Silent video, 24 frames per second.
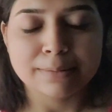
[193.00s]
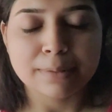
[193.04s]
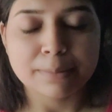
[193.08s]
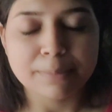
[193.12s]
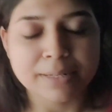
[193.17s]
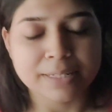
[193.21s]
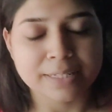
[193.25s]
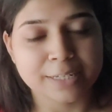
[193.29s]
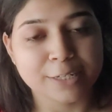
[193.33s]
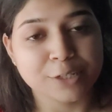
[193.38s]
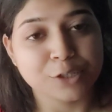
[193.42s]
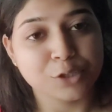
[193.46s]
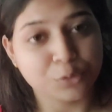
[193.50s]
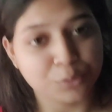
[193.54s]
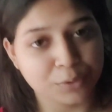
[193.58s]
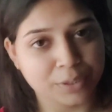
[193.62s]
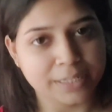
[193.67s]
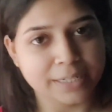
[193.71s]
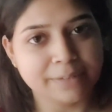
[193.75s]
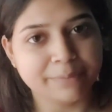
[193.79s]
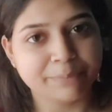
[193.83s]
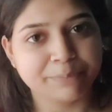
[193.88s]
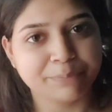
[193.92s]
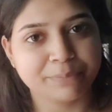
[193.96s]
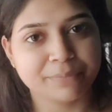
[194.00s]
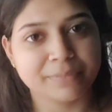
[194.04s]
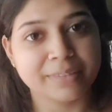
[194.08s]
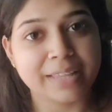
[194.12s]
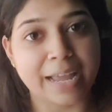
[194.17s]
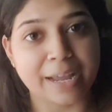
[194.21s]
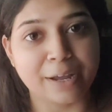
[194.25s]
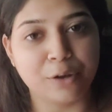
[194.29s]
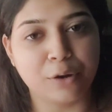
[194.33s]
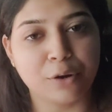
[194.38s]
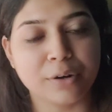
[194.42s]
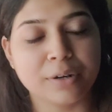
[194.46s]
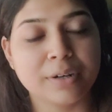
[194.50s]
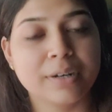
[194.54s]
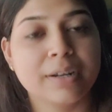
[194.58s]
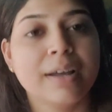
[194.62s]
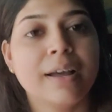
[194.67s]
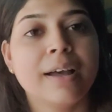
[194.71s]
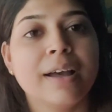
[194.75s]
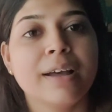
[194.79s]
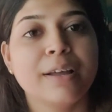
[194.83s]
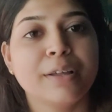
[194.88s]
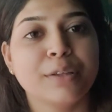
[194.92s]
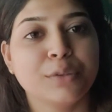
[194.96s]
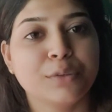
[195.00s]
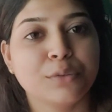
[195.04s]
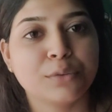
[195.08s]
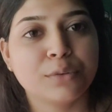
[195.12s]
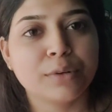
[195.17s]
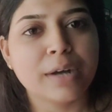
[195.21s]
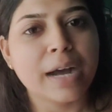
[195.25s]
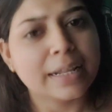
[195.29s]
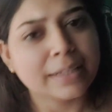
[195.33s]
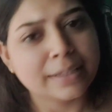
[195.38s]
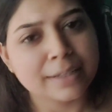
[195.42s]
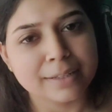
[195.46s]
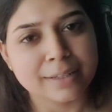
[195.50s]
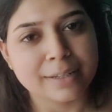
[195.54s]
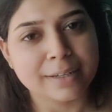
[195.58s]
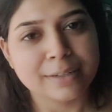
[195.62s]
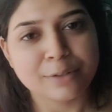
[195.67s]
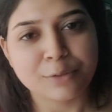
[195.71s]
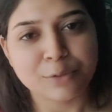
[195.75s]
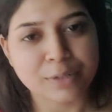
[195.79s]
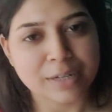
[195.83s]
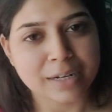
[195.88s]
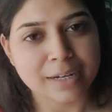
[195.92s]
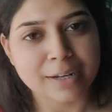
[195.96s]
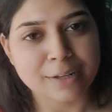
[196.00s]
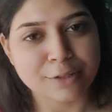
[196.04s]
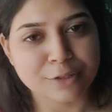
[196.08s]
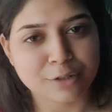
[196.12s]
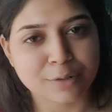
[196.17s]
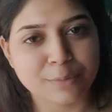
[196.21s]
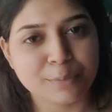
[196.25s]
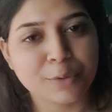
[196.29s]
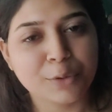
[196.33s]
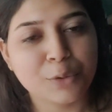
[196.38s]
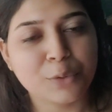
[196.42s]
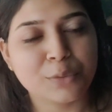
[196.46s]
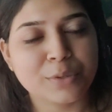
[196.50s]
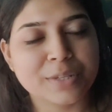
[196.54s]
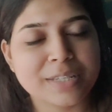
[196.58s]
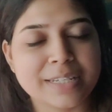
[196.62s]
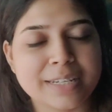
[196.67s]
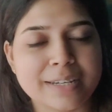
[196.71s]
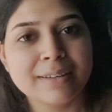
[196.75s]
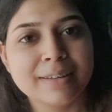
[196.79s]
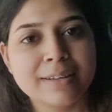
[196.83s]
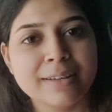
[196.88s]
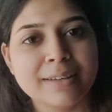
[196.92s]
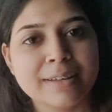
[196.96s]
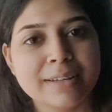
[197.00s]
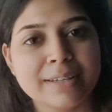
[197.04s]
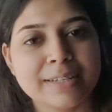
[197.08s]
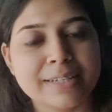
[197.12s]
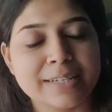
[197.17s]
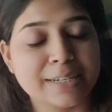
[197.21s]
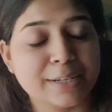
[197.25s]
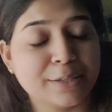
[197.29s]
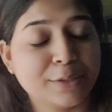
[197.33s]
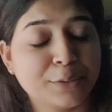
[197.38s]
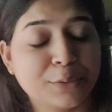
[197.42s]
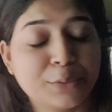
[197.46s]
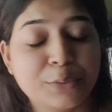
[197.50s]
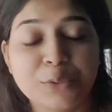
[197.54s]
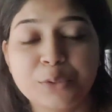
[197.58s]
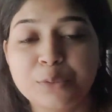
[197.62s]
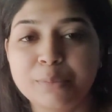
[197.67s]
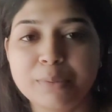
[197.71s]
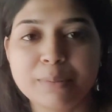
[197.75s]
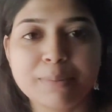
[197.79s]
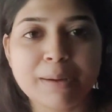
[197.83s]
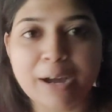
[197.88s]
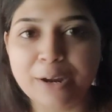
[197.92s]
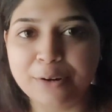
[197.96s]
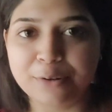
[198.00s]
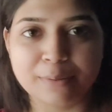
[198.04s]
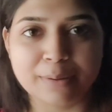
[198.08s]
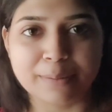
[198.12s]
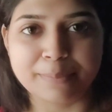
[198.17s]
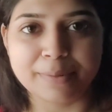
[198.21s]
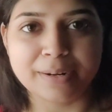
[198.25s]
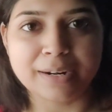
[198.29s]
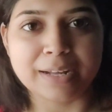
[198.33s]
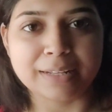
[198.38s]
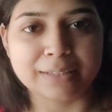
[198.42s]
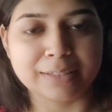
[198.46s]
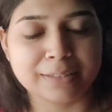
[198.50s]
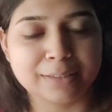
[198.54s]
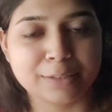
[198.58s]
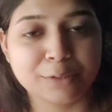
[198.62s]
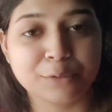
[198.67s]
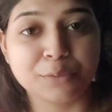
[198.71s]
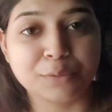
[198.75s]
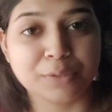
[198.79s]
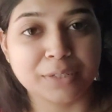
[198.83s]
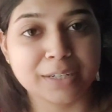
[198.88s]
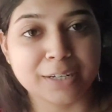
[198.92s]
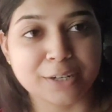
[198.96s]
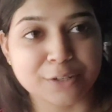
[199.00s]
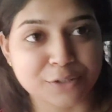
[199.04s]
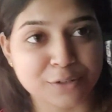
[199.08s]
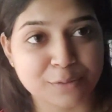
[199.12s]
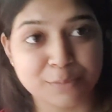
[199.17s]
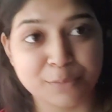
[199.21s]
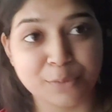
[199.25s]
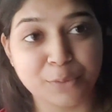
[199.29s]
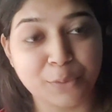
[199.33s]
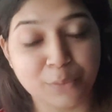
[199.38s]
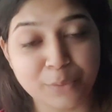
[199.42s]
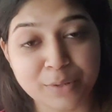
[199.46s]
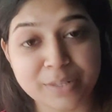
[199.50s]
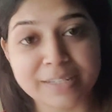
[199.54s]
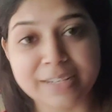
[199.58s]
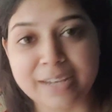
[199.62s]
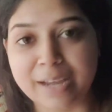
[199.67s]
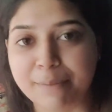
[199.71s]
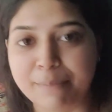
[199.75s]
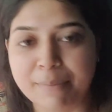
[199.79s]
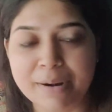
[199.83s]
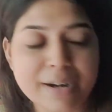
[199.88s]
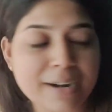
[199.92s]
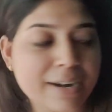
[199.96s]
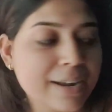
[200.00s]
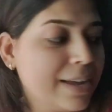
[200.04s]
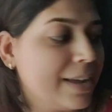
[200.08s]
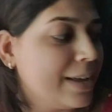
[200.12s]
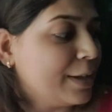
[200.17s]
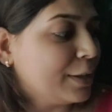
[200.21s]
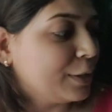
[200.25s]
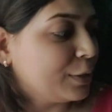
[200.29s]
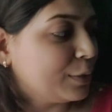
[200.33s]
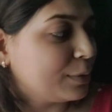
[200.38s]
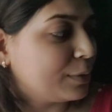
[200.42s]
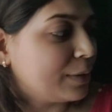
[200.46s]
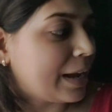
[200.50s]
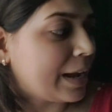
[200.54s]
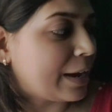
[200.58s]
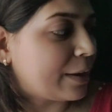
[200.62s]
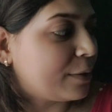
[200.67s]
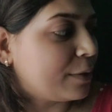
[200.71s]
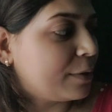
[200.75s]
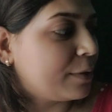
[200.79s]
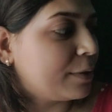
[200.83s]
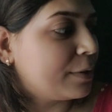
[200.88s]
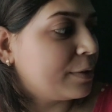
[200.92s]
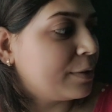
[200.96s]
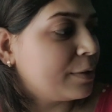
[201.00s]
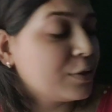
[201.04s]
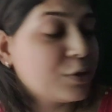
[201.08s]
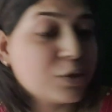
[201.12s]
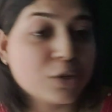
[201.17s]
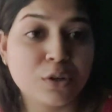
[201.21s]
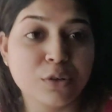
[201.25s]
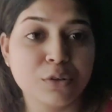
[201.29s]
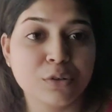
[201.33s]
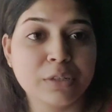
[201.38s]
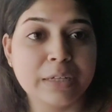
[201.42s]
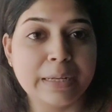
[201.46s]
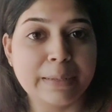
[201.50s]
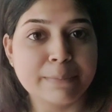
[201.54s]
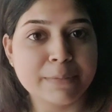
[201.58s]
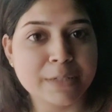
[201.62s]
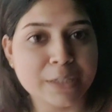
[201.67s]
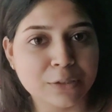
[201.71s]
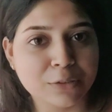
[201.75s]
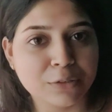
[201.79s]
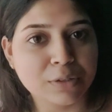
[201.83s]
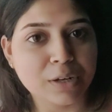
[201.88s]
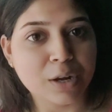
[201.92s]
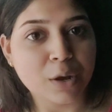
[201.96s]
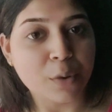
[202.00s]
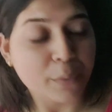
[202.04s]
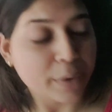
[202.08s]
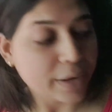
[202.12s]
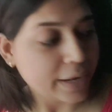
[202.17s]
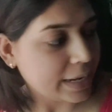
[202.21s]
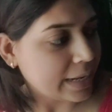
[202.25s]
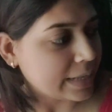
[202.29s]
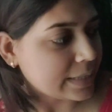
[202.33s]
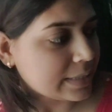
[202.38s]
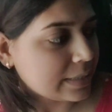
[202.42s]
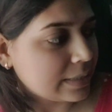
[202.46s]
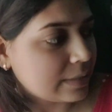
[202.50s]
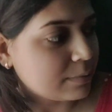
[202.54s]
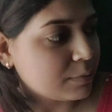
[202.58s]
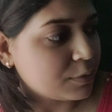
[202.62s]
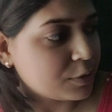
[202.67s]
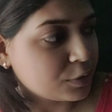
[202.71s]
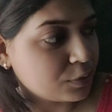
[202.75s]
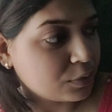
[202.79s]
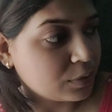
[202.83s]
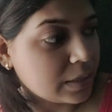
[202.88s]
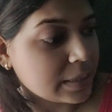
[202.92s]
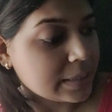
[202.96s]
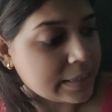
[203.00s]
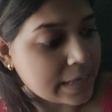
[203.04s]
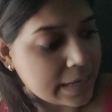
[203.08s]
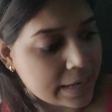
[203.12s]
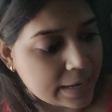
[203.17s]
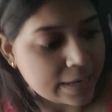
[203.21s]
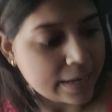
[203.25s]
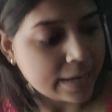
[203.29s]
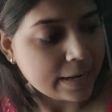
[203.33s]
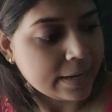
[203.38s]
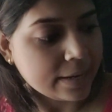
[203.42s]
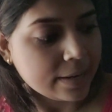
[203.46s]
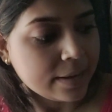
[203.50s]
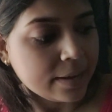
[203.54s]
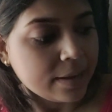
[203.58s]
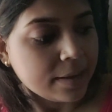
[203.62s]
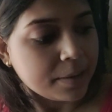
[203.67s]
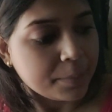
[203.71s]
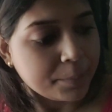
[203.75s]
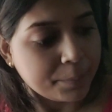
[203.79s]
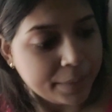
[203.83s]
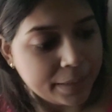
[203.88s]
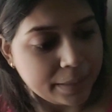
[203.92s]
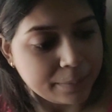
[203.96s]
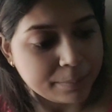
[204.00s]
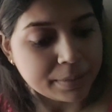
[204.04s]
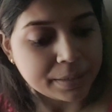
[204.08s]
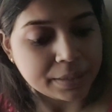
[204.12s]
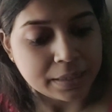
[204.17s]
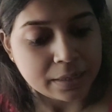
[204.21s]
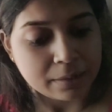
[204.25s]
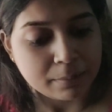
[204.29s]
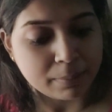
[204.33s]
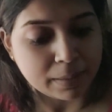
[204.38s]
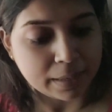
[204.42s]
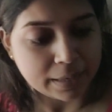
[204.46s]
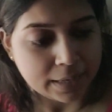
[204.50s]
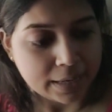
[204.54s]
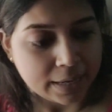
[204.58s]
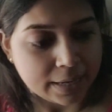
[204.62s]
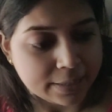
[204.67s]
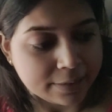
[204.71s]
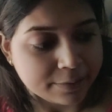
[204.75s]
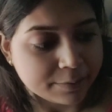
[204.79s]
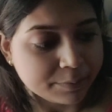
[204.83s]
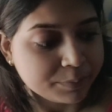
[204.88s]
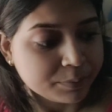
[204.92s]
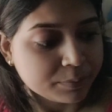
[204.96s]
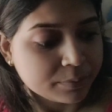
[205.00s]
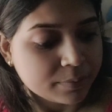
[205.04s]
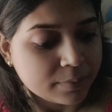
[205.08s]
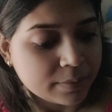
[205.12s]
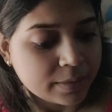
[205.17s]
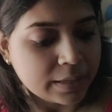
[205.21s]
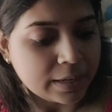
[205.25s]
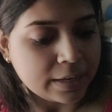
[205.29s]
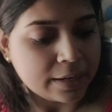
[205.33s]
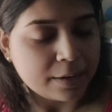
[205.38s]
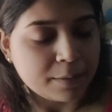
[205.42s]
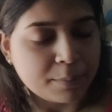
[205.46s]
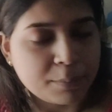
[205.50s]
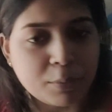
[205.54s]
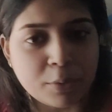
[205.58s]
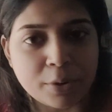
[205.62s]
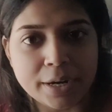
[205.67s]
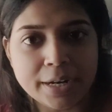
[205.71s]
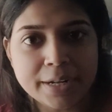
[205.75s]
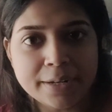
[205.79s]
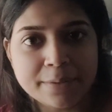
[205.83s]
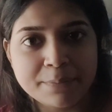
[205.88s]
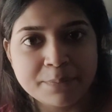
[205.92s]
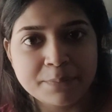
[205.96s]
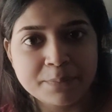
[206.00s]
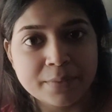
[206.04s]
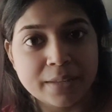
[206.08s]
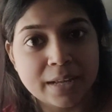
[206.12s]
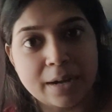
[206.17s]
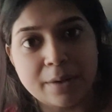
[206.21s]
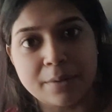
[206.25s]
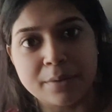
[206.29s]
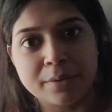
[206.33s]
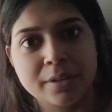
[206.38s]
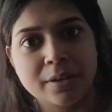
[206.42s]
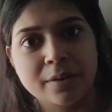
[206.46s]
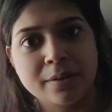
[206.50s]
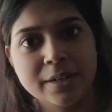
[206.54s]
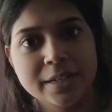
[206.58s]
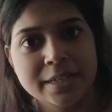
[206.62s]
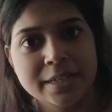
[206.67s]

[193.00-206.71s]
বাবা আজকে ছুটি থ্যাংক গড তো হাতে হাতে টুকটাক কাজকর্ম করছে সেটা তো খুবই ভালো ব্যাপার হাতে হাতে টুকটাক কাজকর্ম করছে আমার তো এখন চলো ডিম সিদ্ধটা হয়ে গেছে ডিম সিদ্ধটা ছাড়াই ব্রেড বাটার বানাই তারপরে খাওয়া দাওয়াটা